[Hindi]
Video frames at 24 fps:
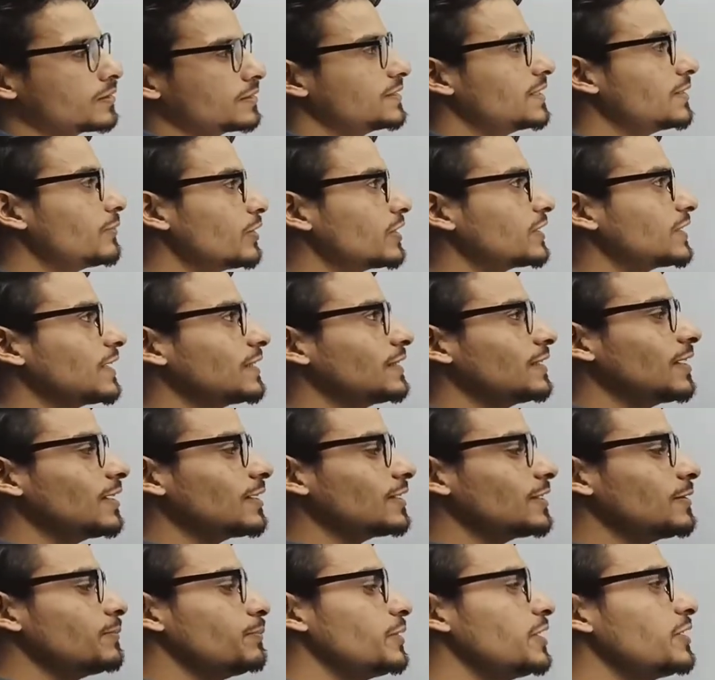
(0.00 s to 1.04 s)
ये मत कह देना
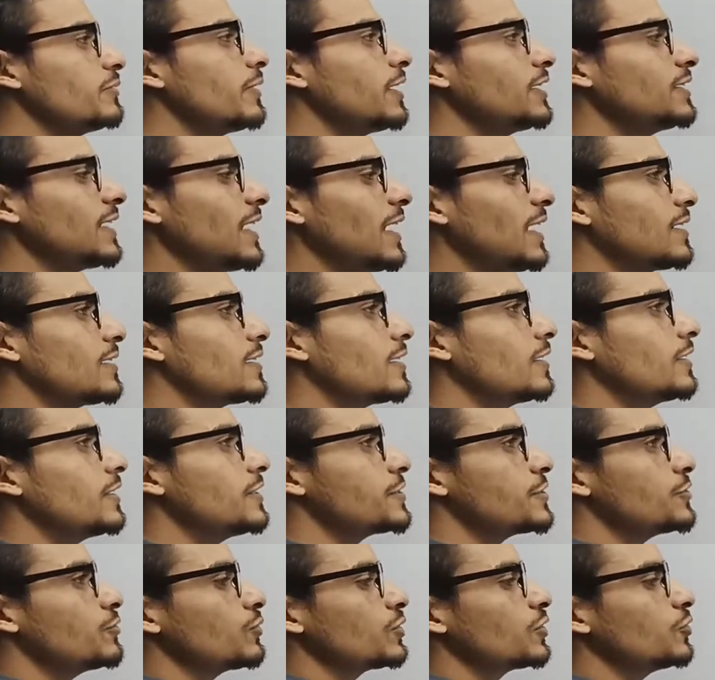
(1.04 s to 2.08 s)
कि पी बाई आर का
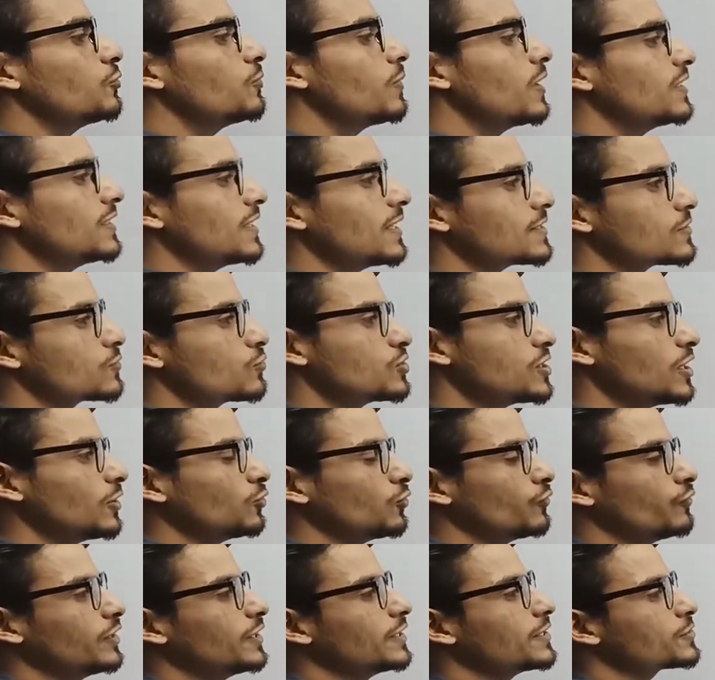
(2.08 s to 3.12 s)
रेशियो क्यू बाई एस हो जाए
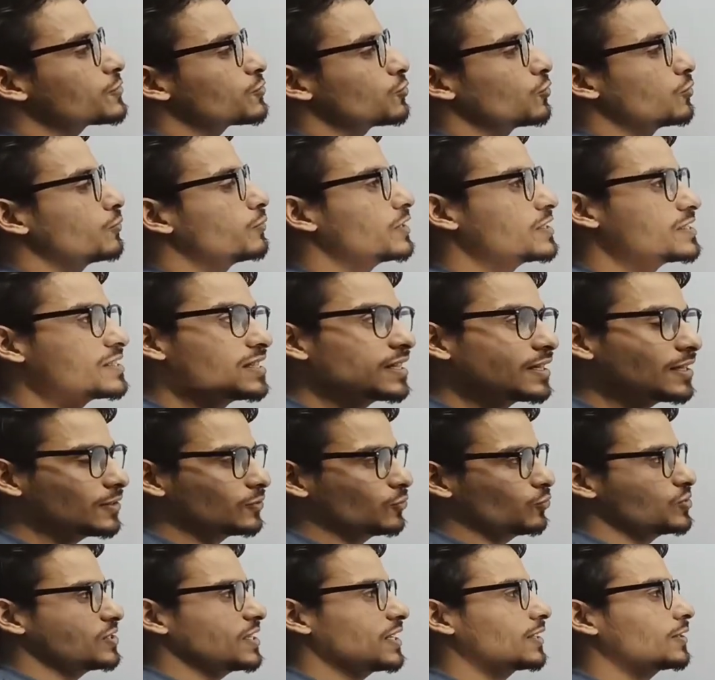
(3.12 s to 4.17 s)
तो व्हीट स्टोन ब्रिज
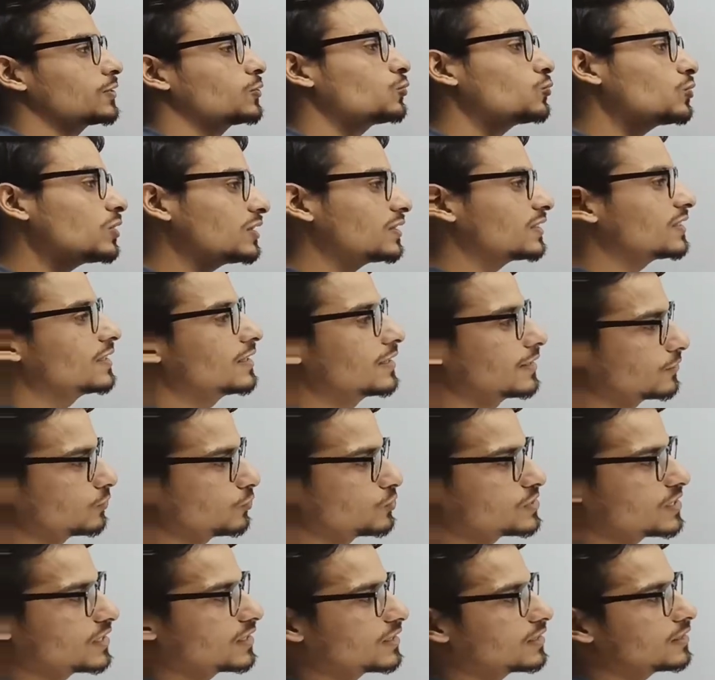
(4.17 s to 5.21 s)
गलत हो जाएगा तुरंत गलत
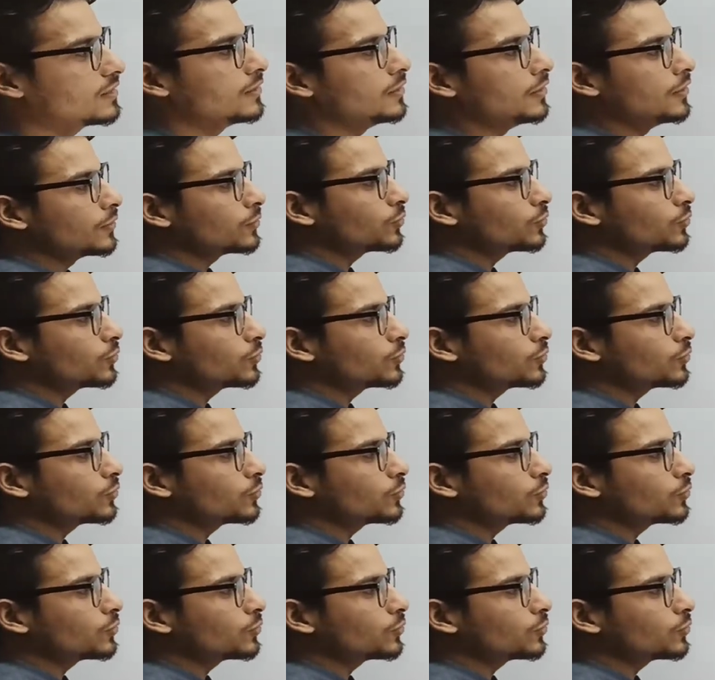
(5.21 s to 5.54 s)
हो जाएगा